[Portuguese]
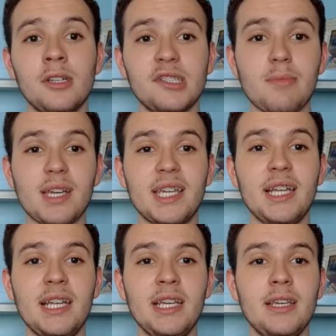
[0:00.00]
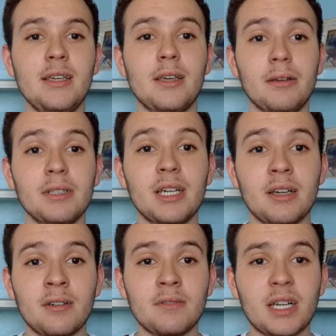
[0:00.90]
Sabe aquele
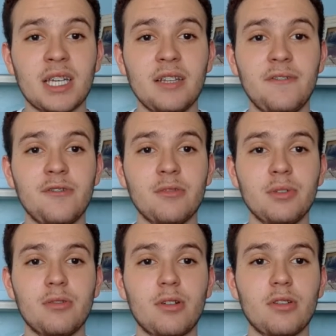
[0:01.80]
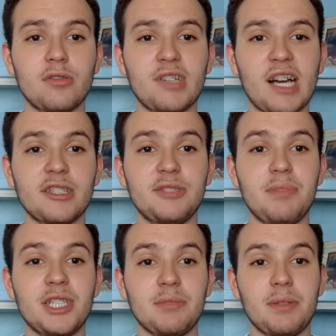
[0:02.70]
aquele filme O Curioso Caso de
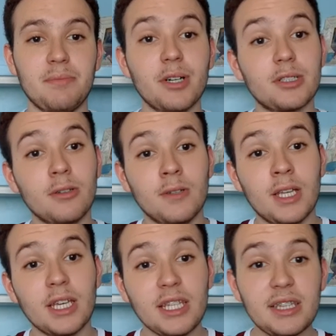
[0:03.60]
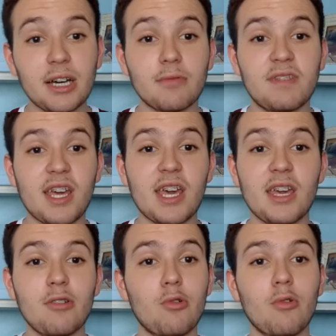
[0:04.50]
Benjamin Burton? Então,
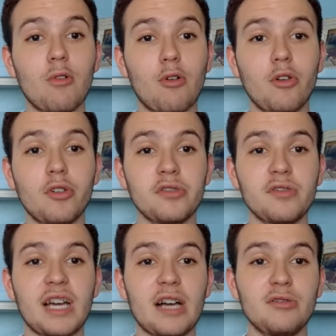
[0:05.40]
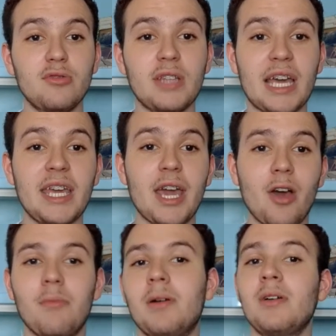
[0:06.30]
tem o Curioso Caso de Uday
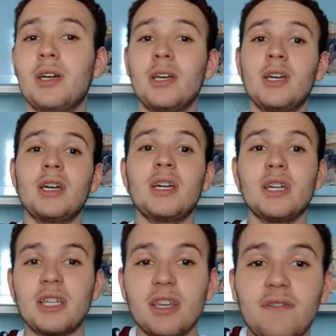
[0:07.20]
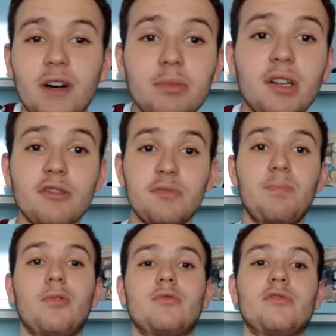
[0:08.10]
Hellman. Em que vamos aos
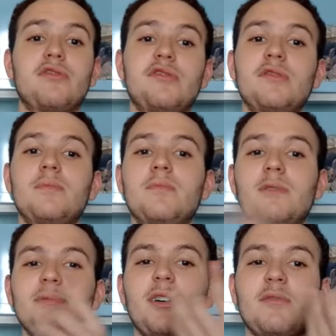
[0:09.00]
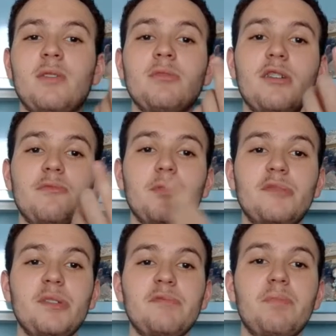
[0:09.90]
pontos. Vamos, vamos aos
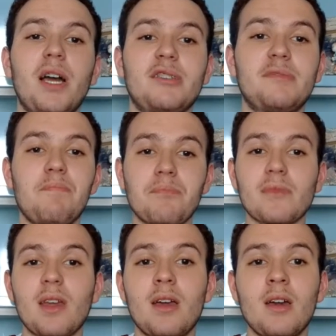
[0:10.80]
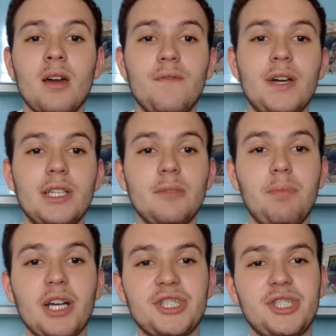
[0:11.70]
pontos principais. Fernando
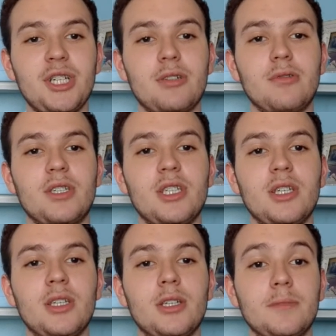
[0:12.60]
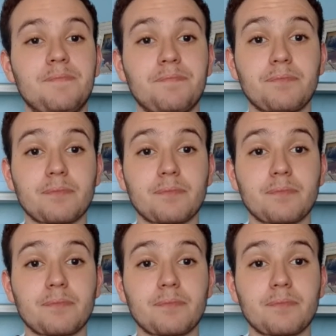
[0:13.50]
Pacheco, que